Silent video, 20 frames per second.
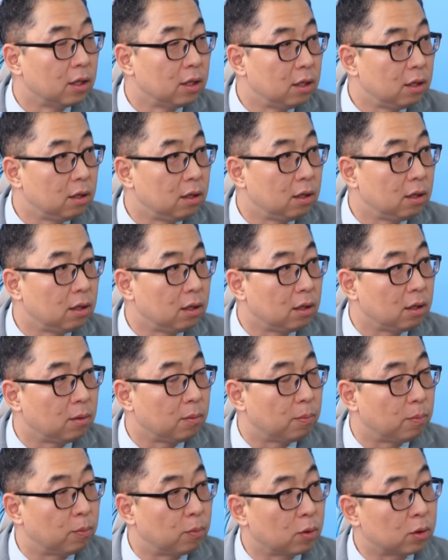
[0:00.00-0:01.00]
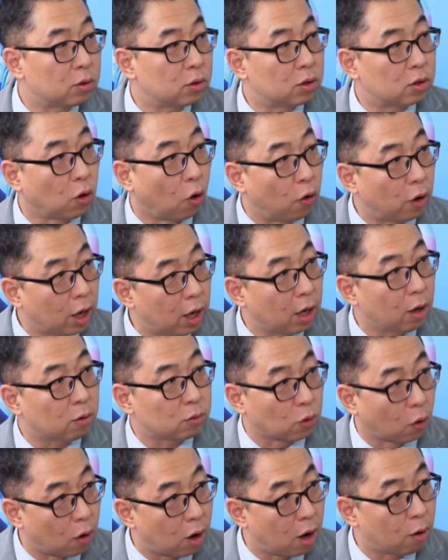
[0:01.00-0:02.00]
이 정해,
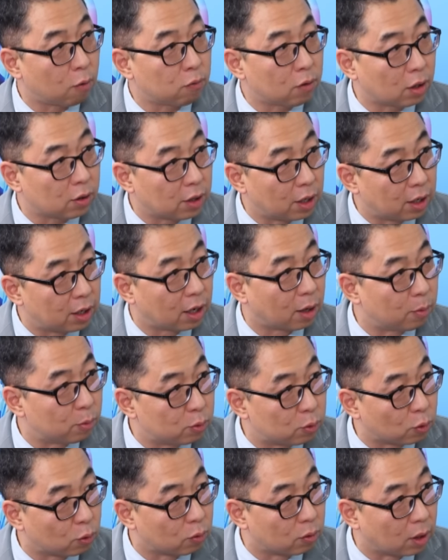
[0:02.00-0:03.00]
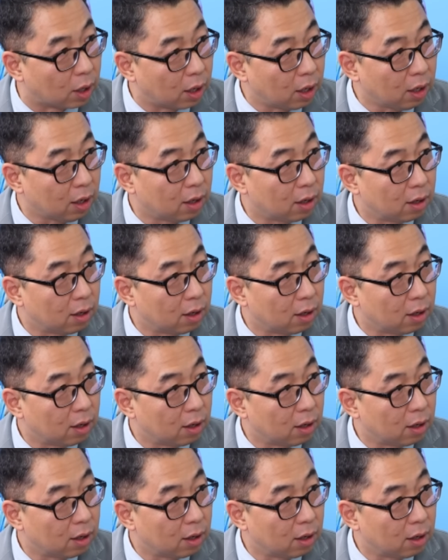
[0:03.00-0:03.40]
정하고 나서 얘기를 하면 좋은데